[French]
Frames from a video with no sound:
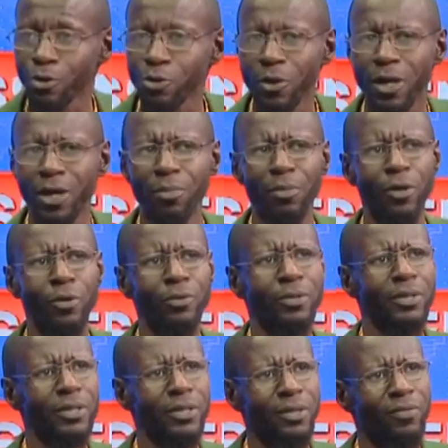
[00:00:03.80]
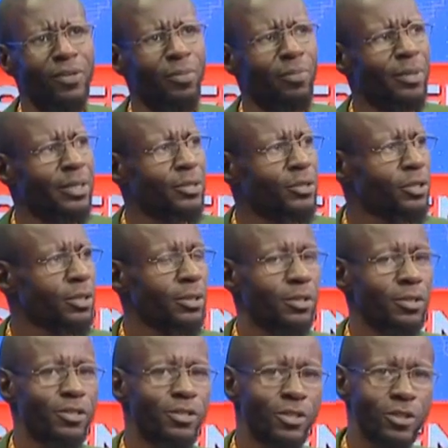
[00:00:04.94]
Bonsoir, Mbaou. Euh, vraiment,
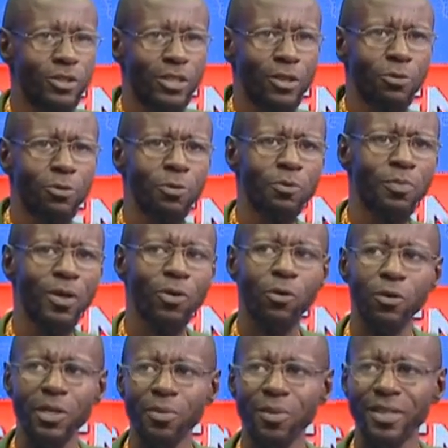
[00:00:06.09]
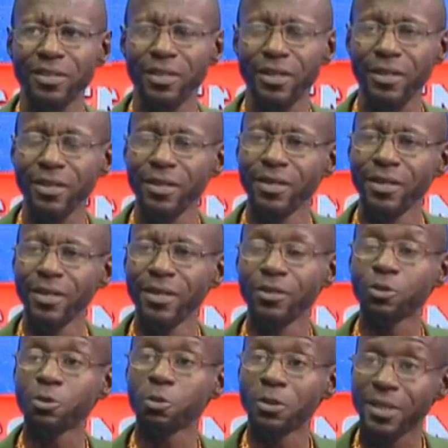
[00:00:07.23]
je, je salue mes co-débatteurs.
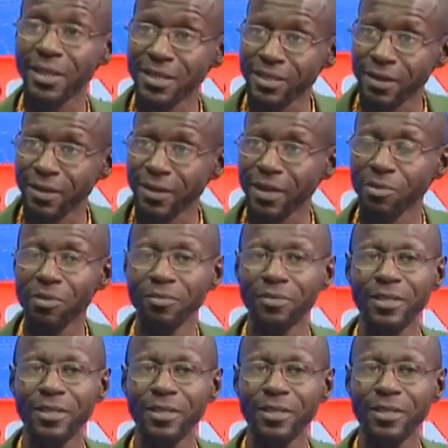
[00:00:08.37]
Et je suis très heureux